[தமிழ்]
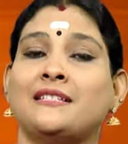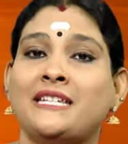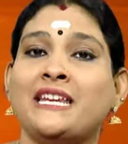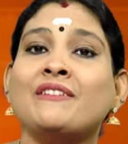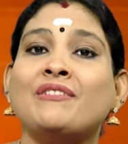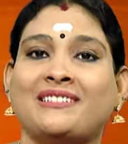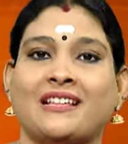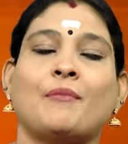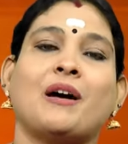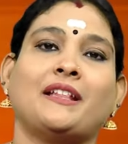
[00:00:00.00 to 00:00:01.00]
ஜீவ
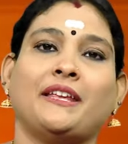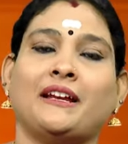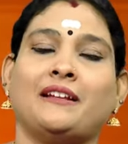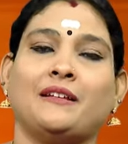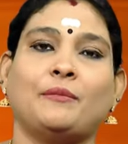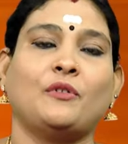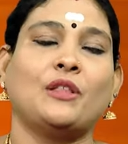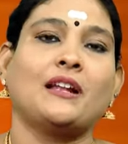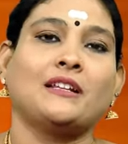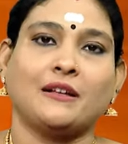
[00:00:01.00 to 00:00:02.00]
சமாதிகள் இப்போ
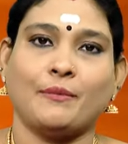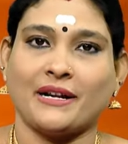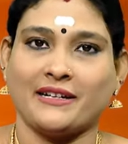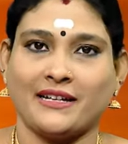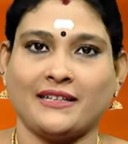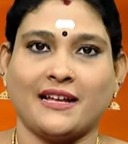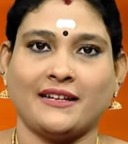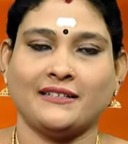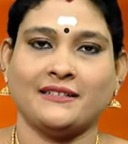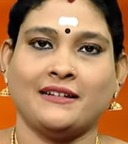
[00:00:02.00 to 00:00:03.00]
உதாரணத்துக்கு பட்டினத்தாறு